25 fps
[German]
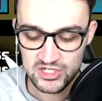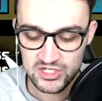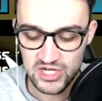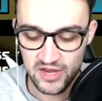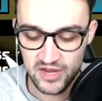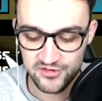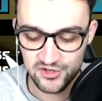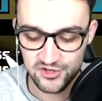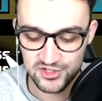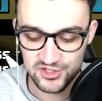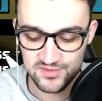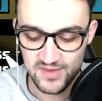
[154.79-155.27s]

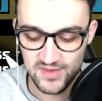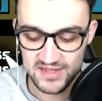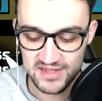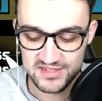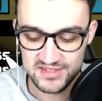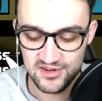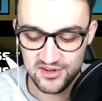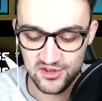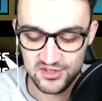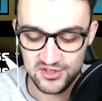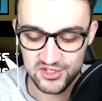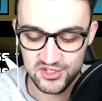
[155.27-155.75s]

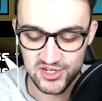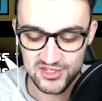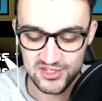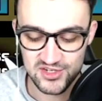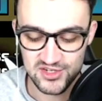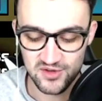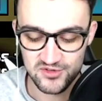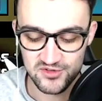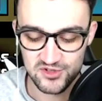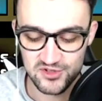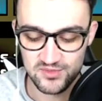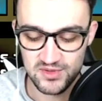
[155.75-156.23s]
Scharfschützenmaske hört die
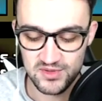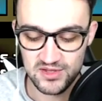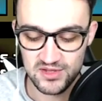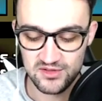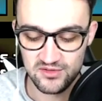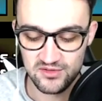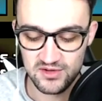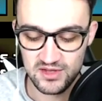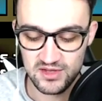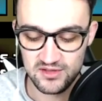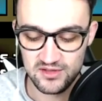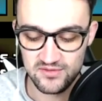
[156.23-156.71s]
Chance Kopfschuss
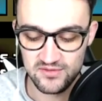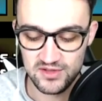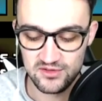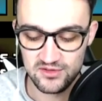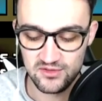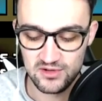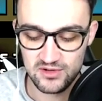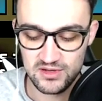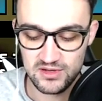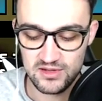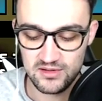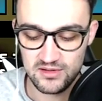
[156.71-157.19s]
ignoriert,
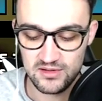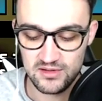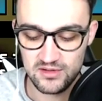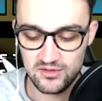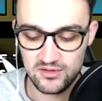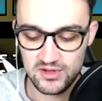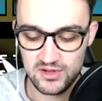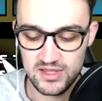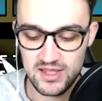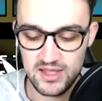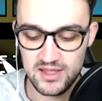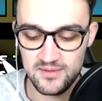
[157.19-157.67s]
wenn du...
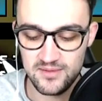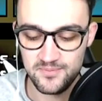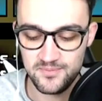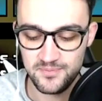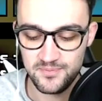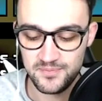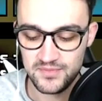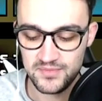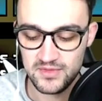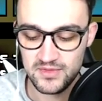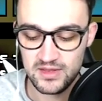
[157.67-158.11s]
Okay.